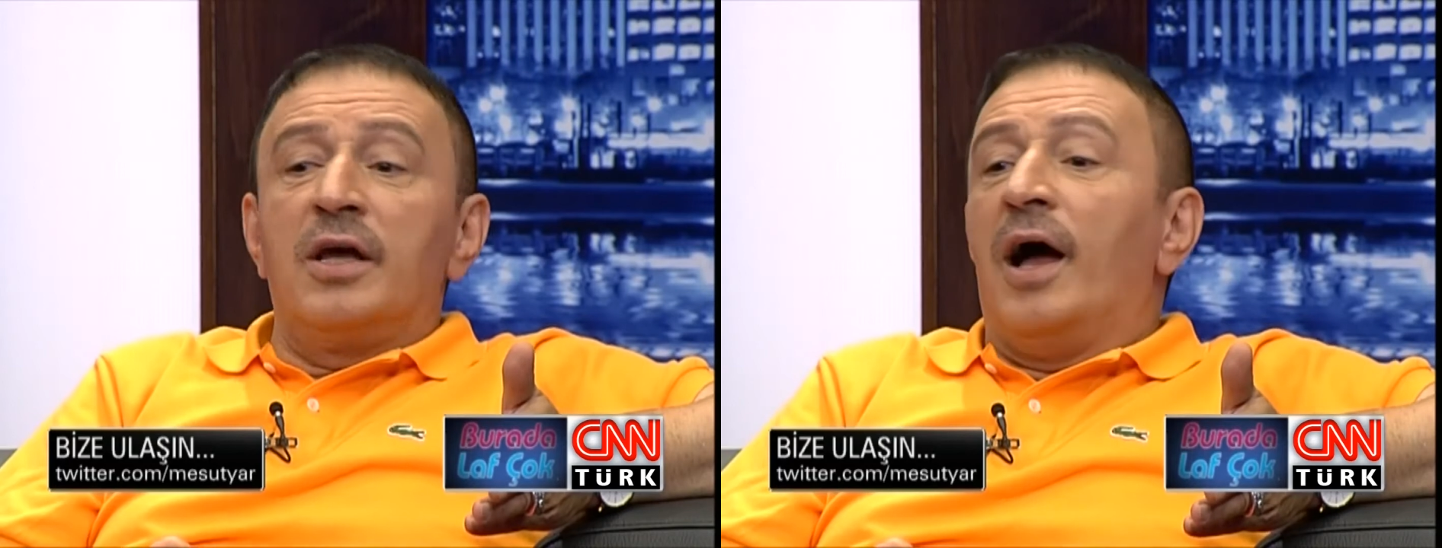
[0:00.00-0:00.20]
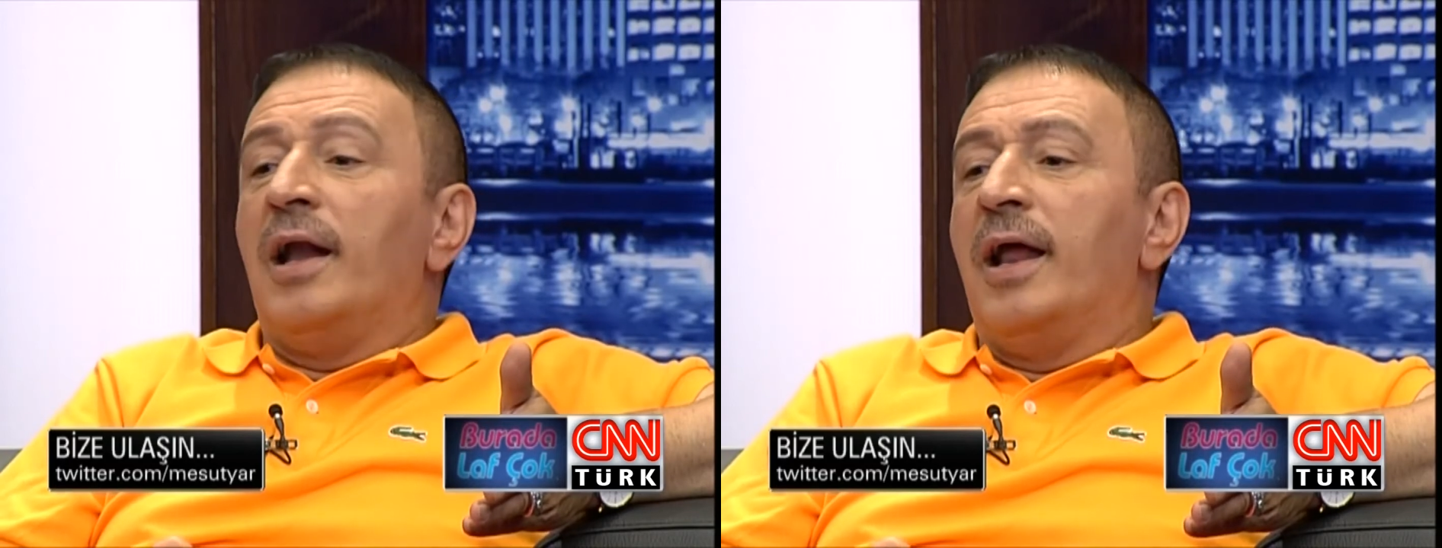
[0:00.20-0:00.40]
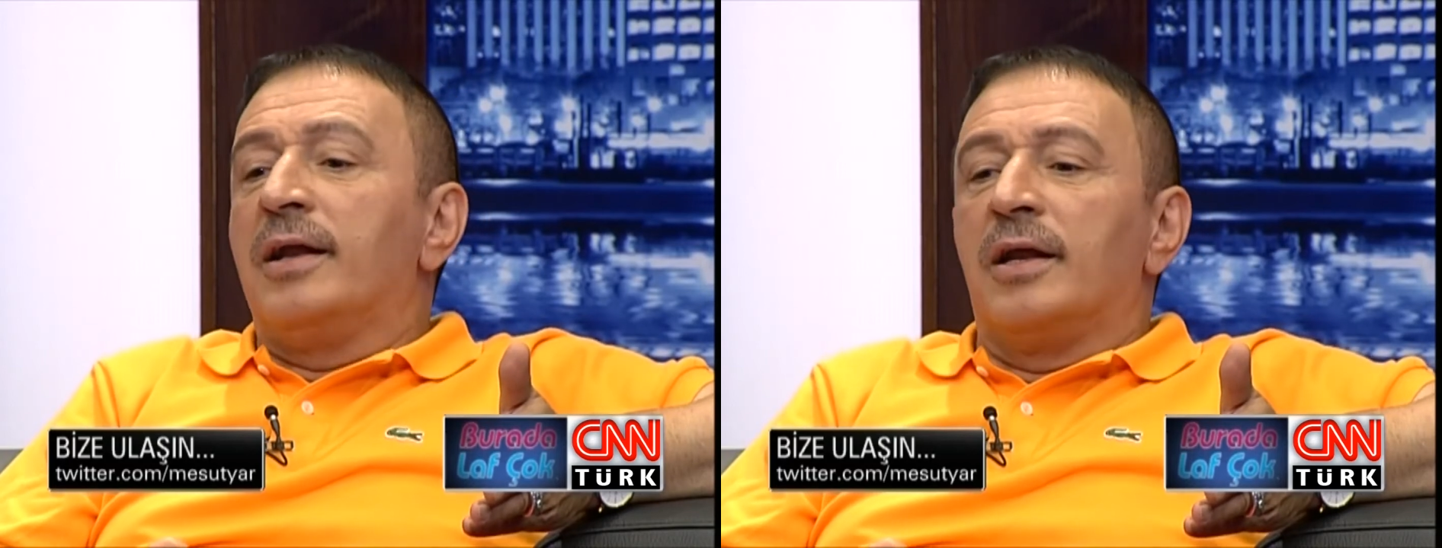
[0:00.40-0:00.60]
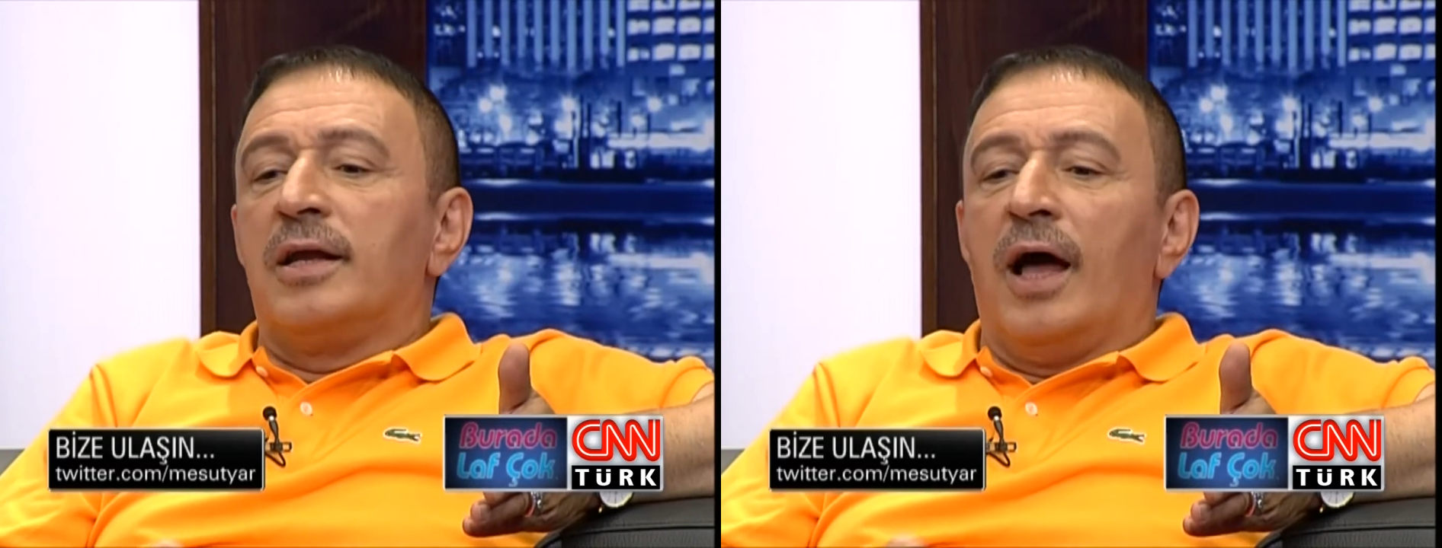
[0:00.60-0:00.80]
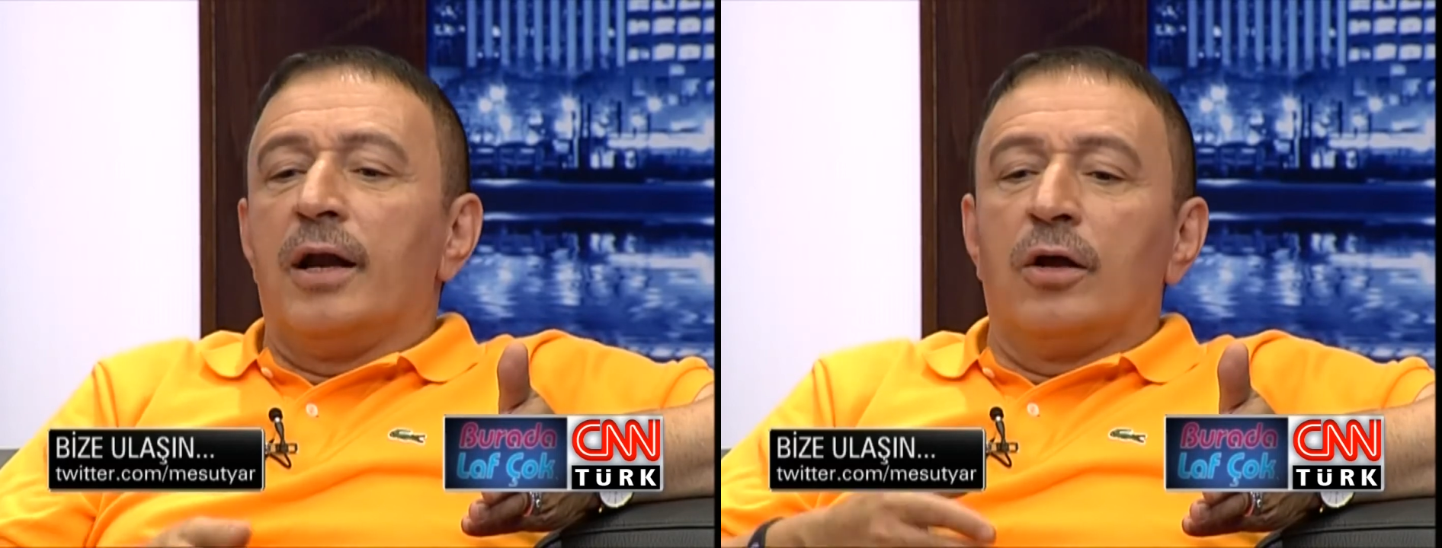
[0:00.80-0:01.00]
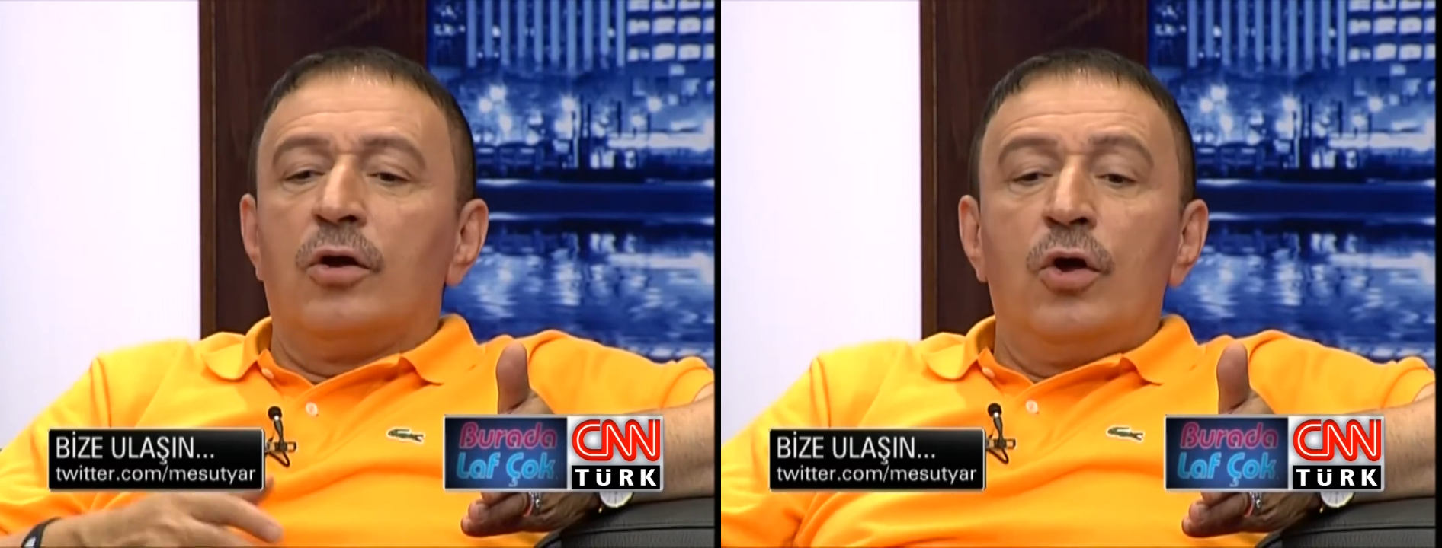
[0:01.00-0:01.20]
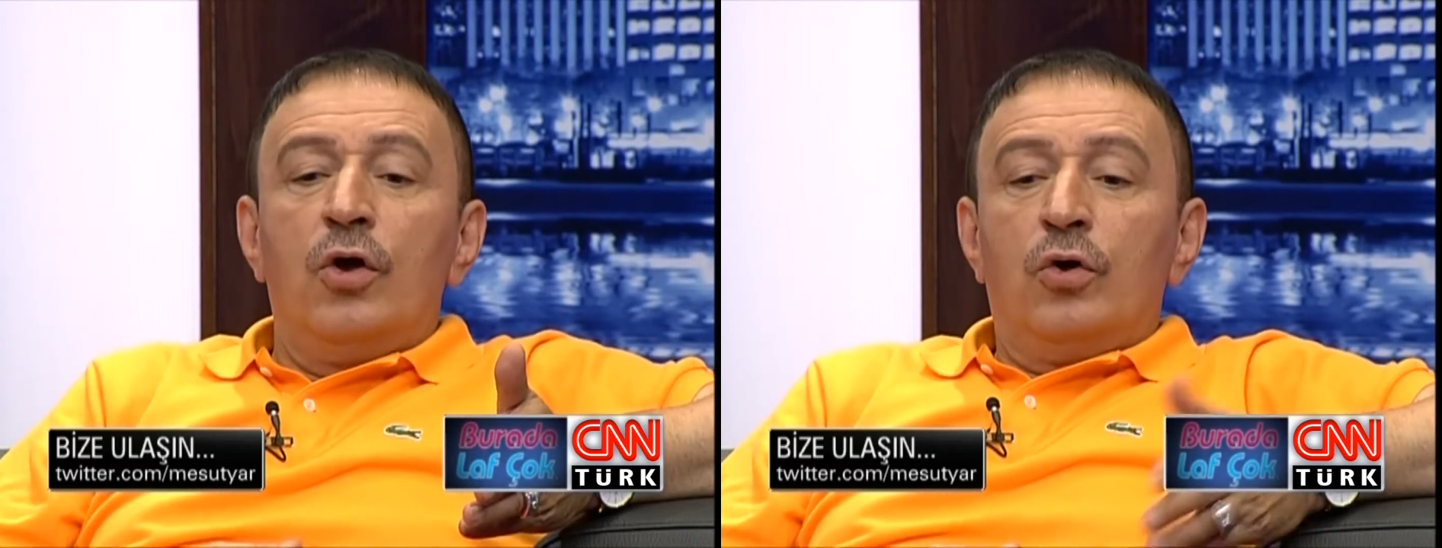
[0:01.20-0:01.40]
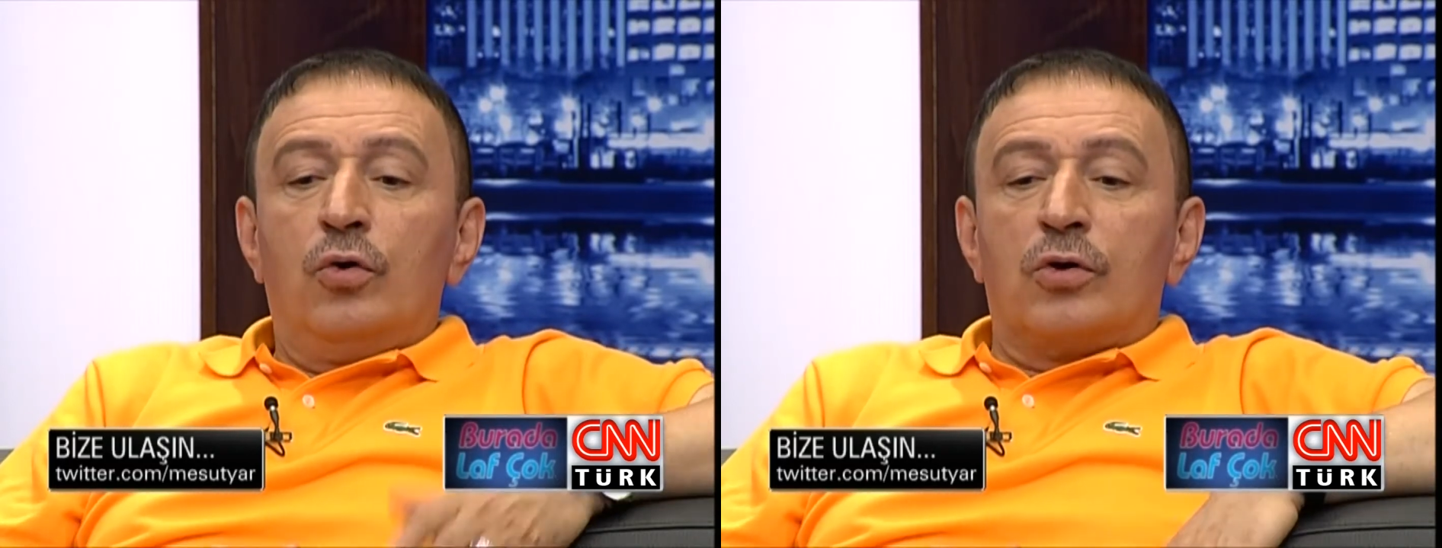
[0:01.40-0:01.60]
hallerdir yani.
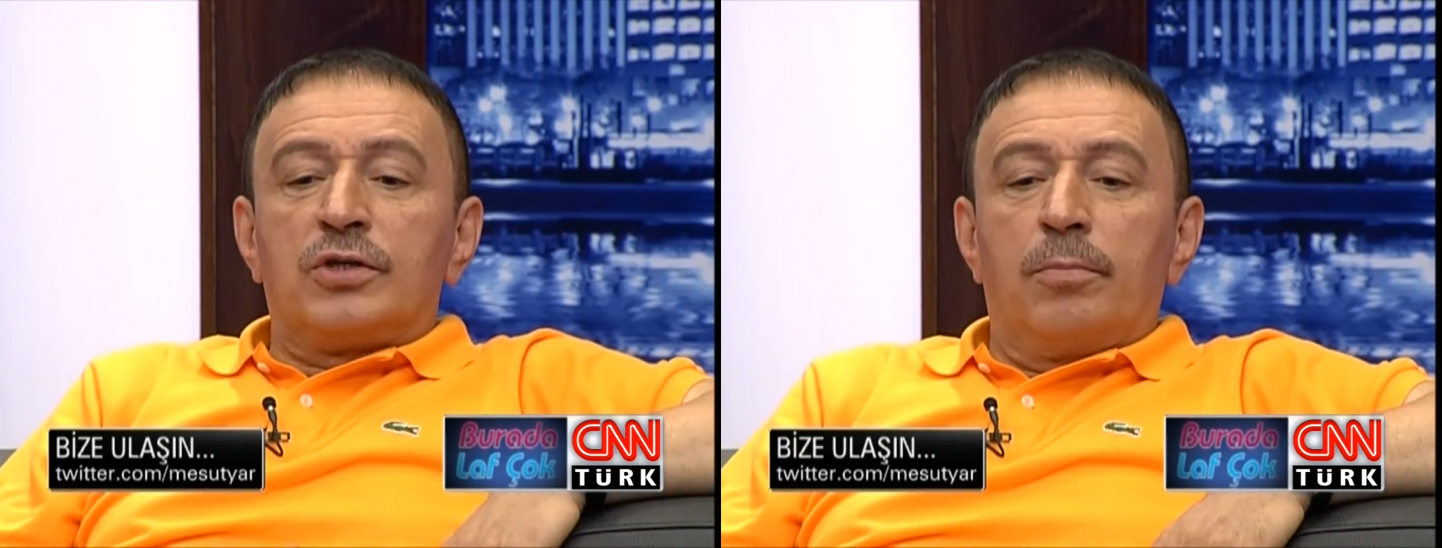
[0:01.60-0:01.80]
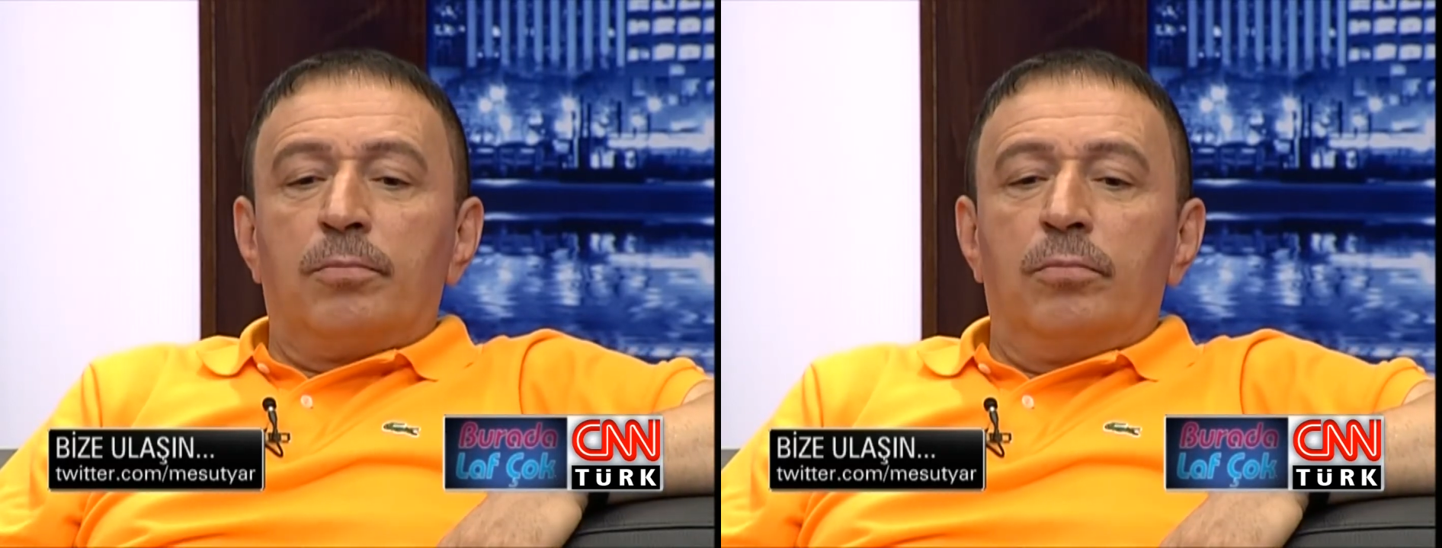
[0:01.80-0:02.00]
Yoksa